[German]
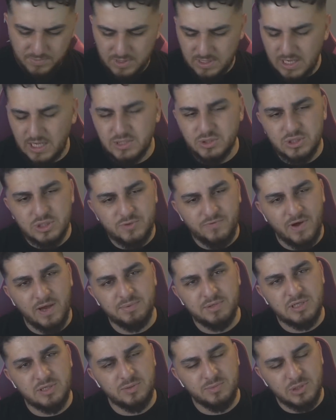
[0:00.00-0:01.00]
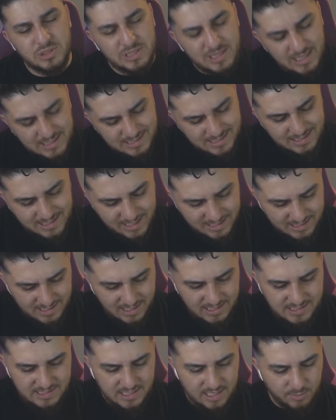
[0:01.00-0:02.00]
Also ich verabschiede mich, lasst ein Like da,
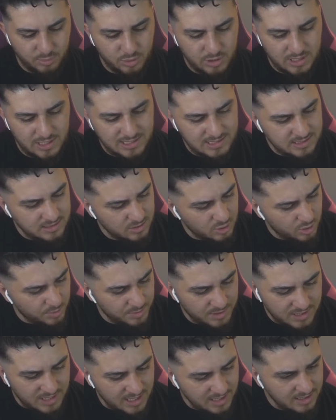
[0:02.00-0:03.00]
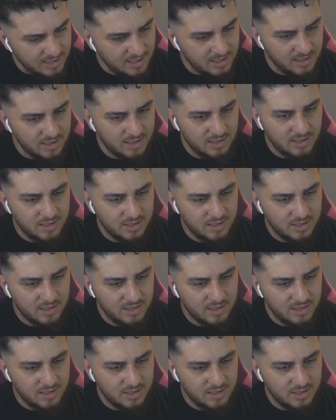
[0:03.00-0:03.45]
lasst ein Abo da, lasst einen Kommentar da.